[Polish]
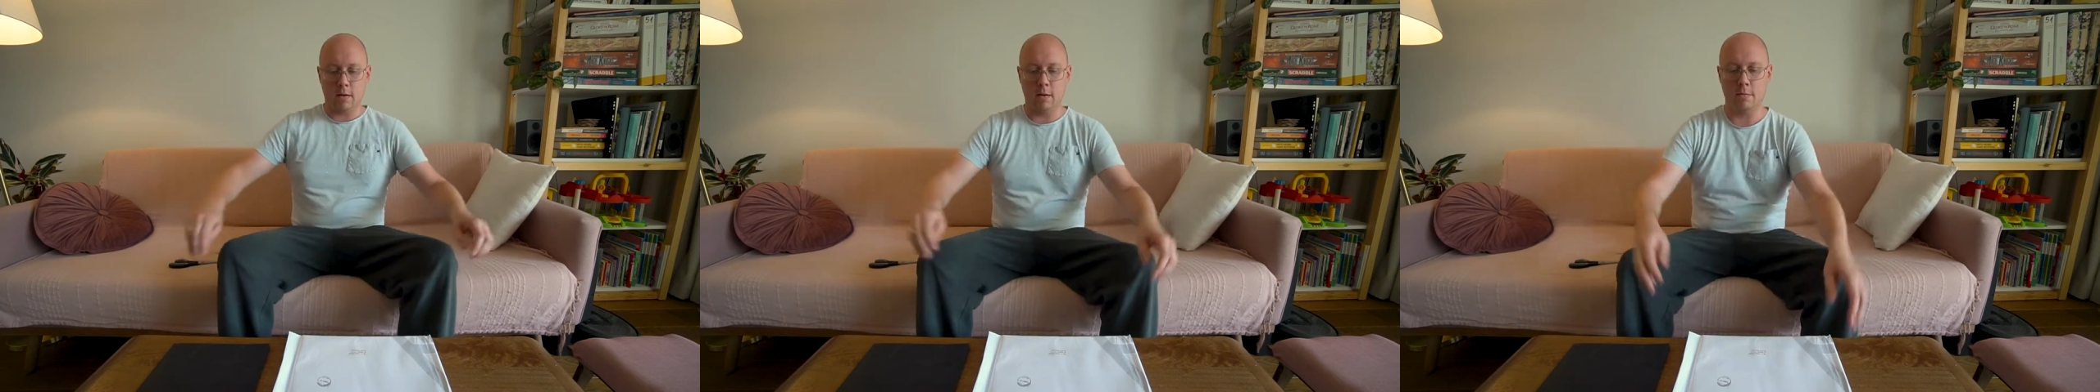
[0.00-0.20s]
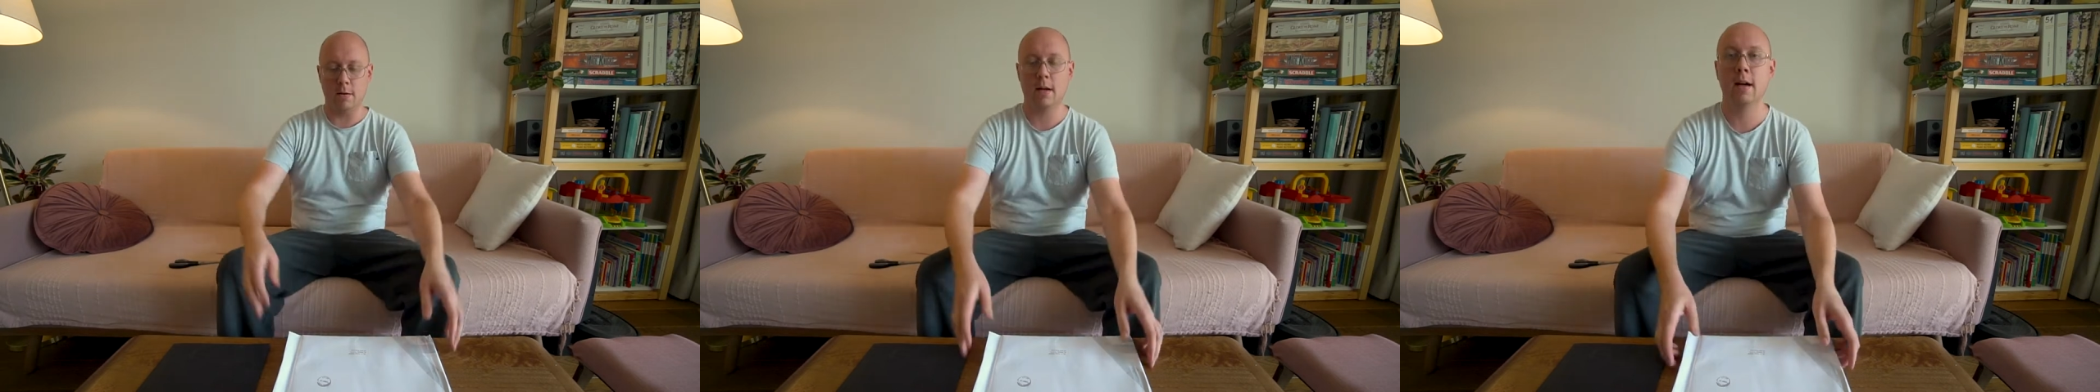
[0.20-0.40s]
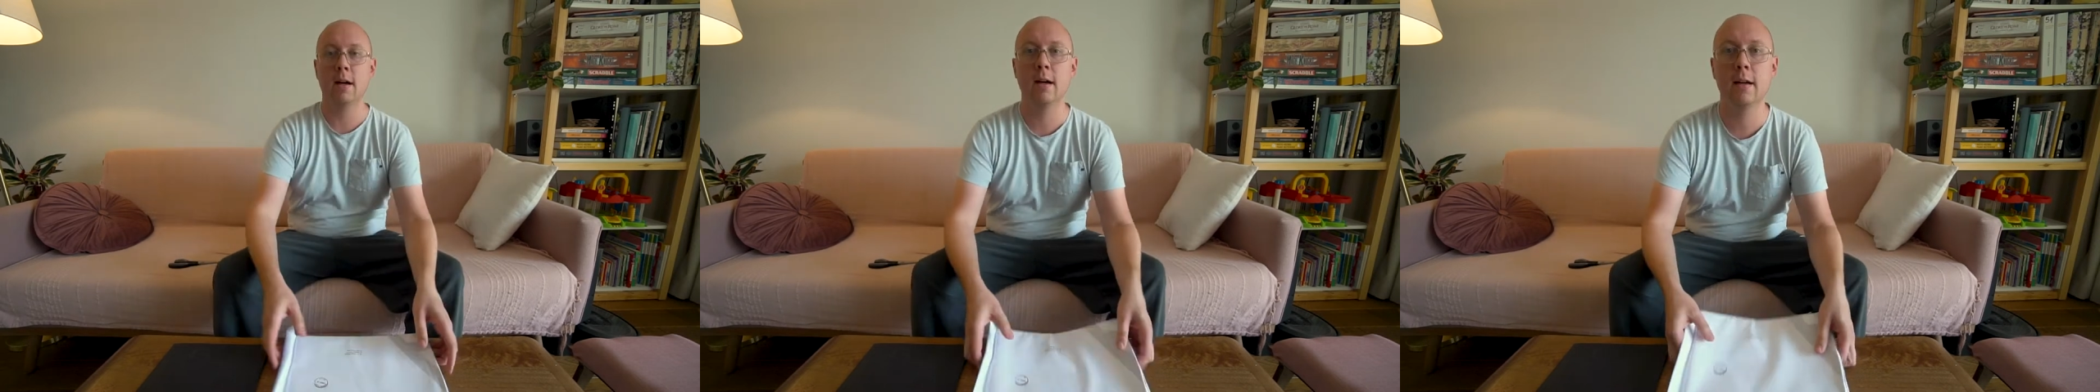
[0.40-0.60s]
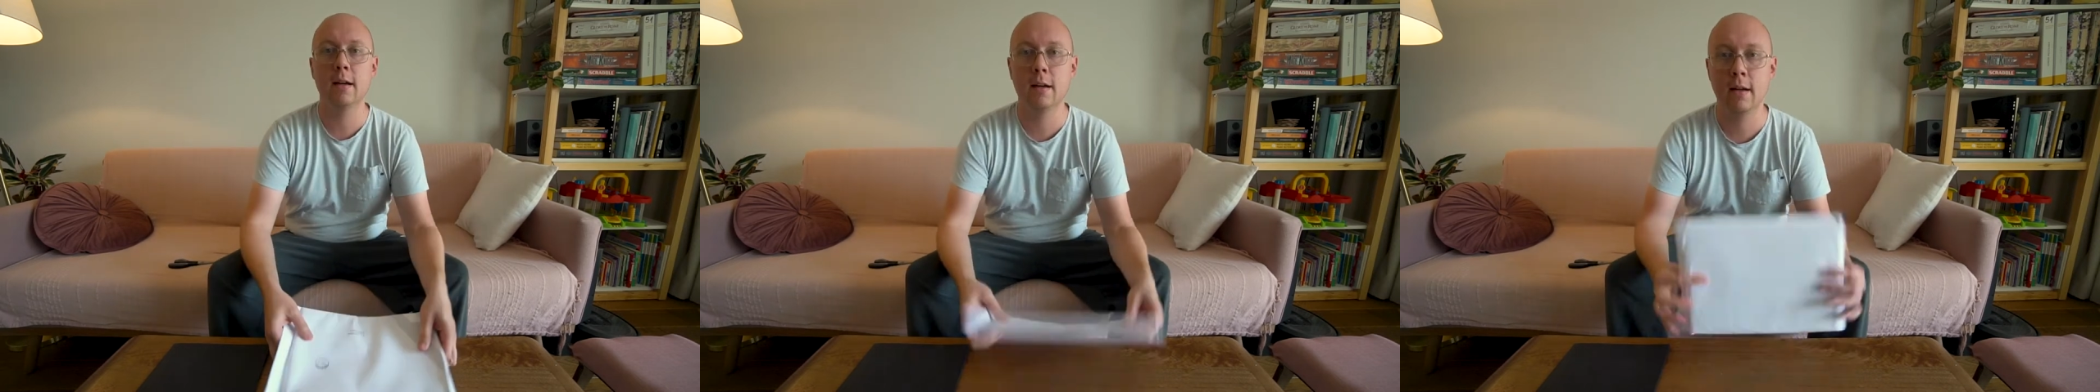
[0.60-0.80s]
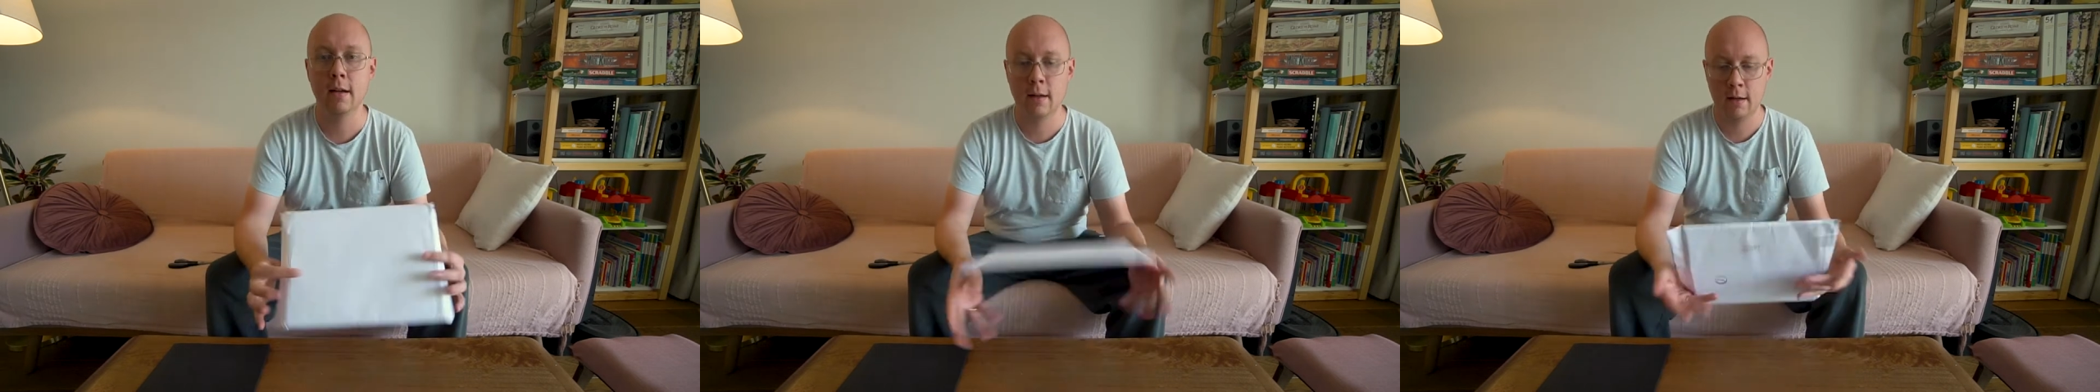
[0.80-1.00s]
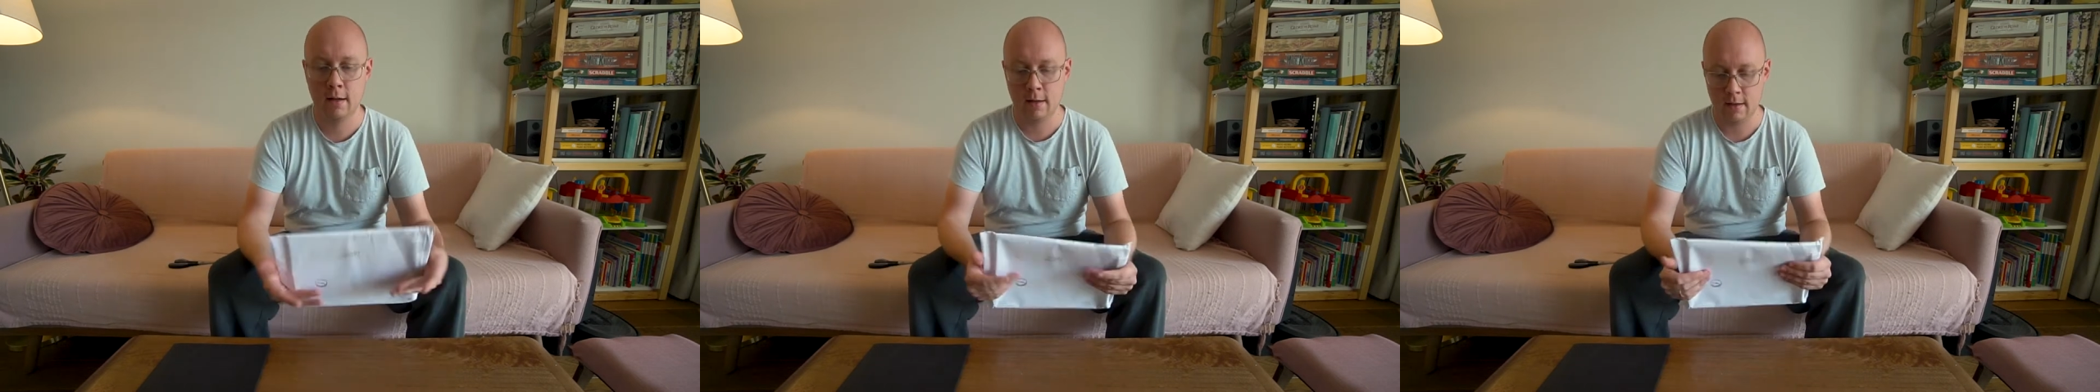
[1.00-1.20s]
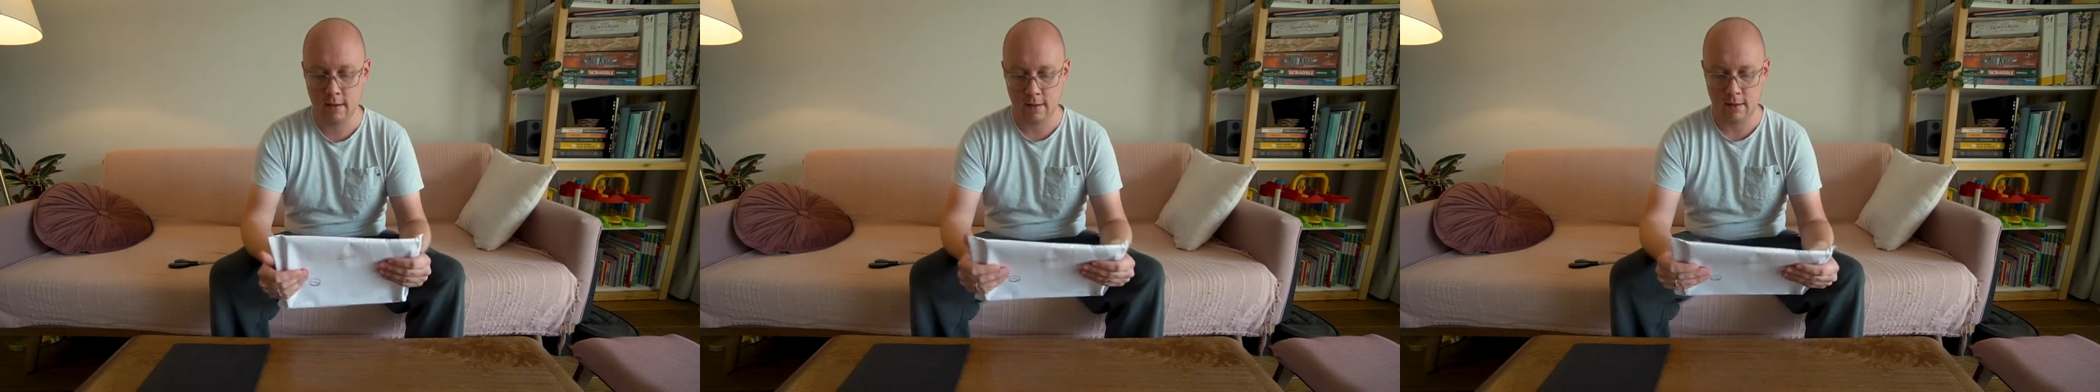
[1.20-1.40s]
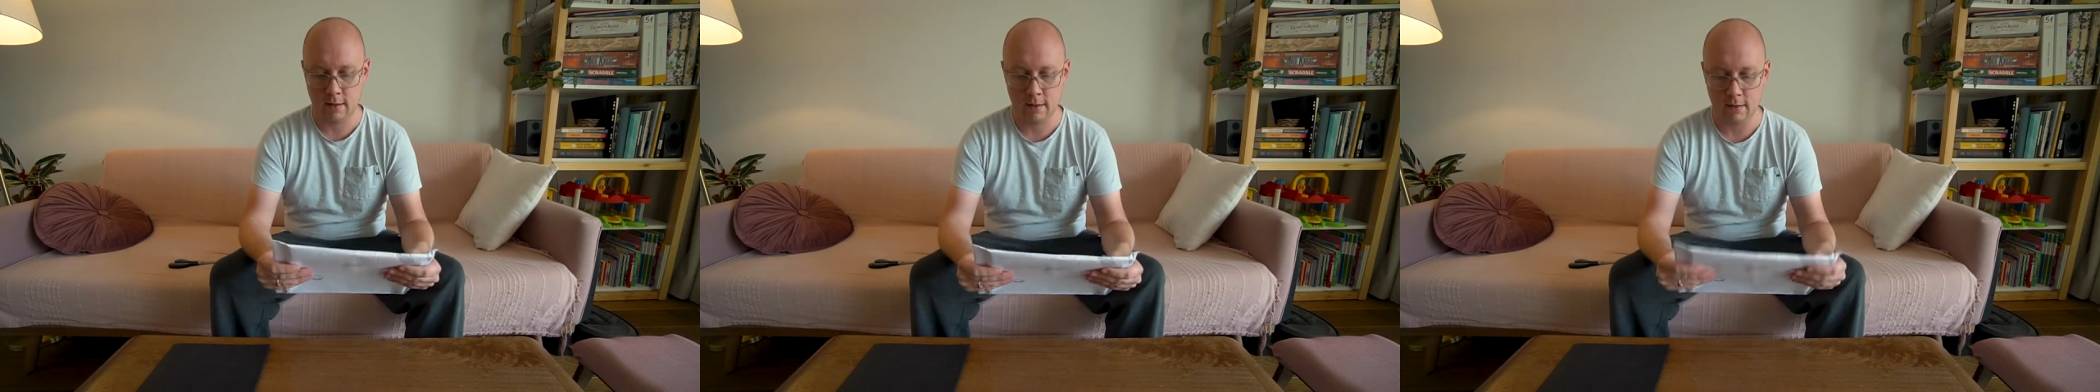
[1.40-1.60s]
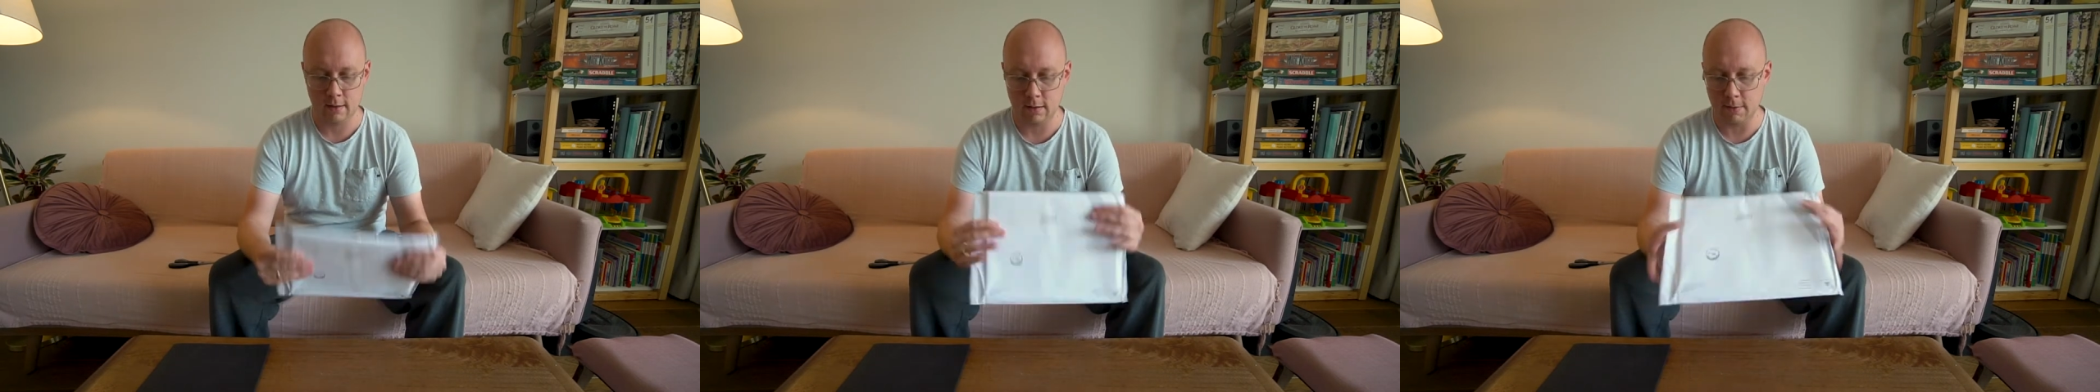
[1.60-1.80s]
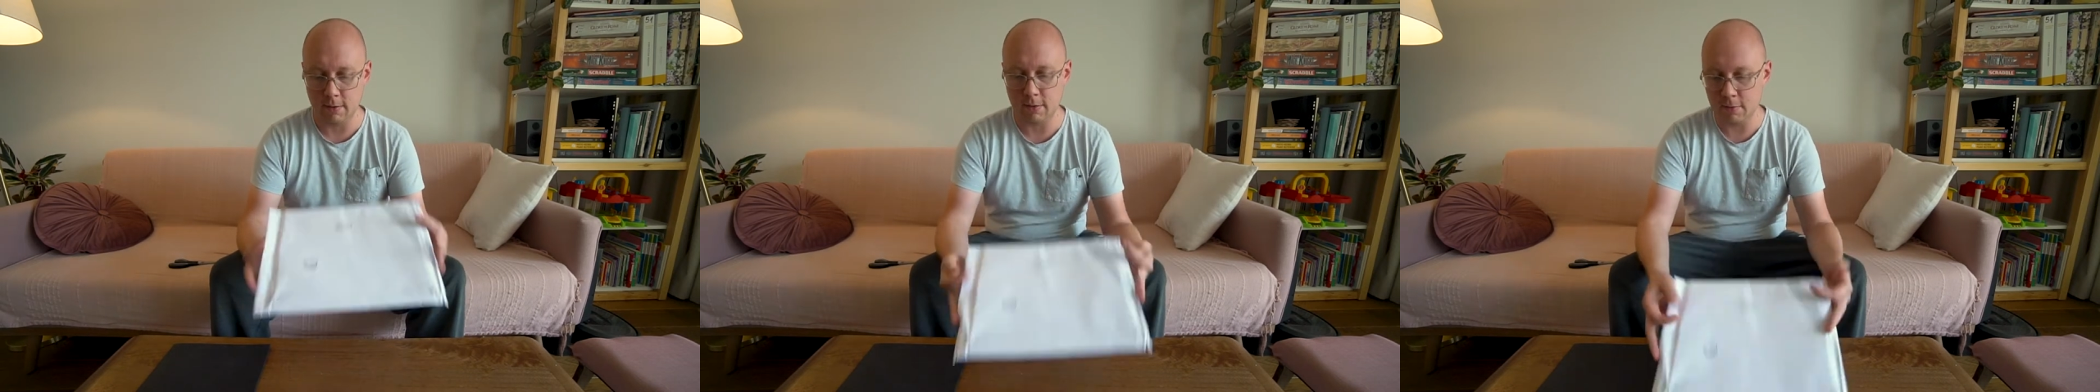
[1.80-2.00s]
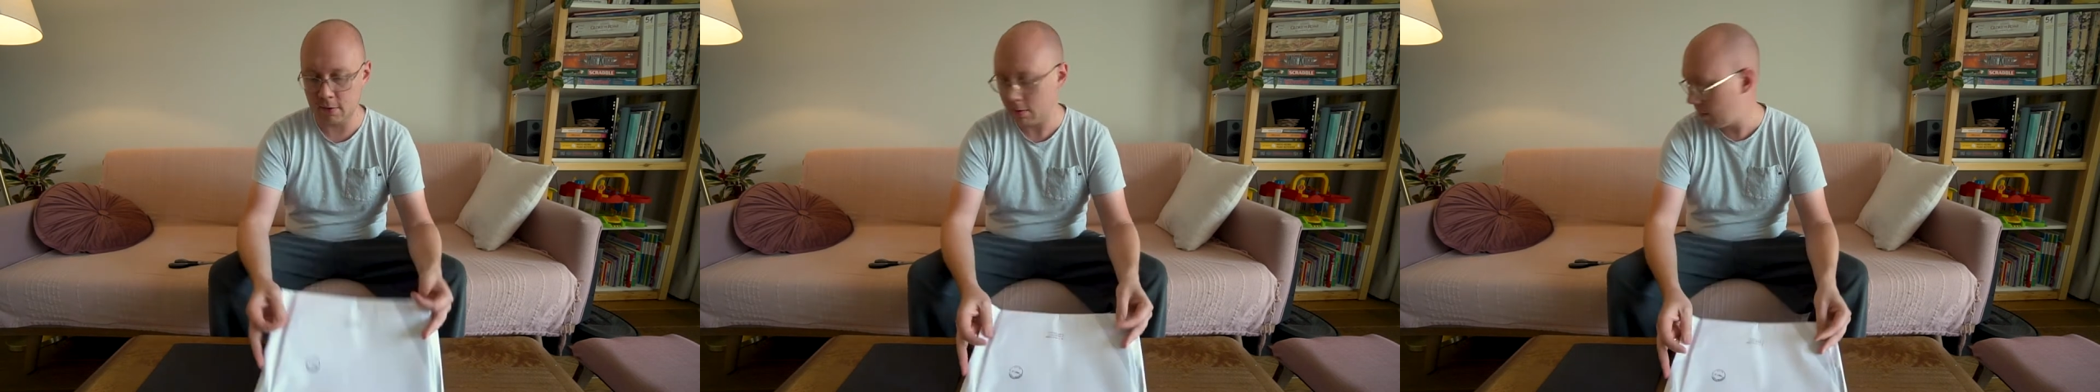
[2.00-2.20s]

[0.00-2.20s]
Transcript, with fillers: Dobra. Zobaczmy,